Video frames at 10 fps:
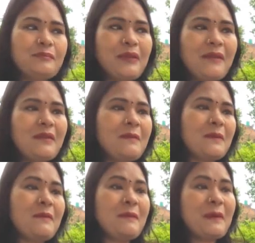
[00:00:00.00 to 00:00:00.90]
प्रेम के
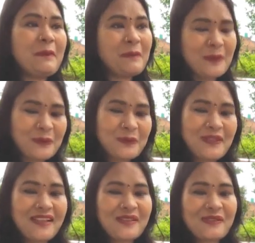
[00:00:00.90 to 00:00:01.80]
मम्मी पापा बहुत
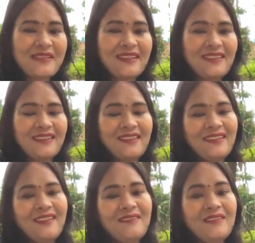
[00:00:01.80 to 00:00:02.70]
उदास हो जाते
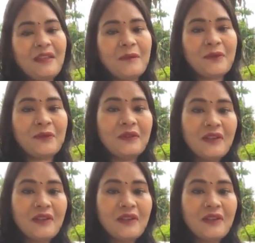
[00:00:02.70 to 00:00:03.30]
थे कि उनकी बहू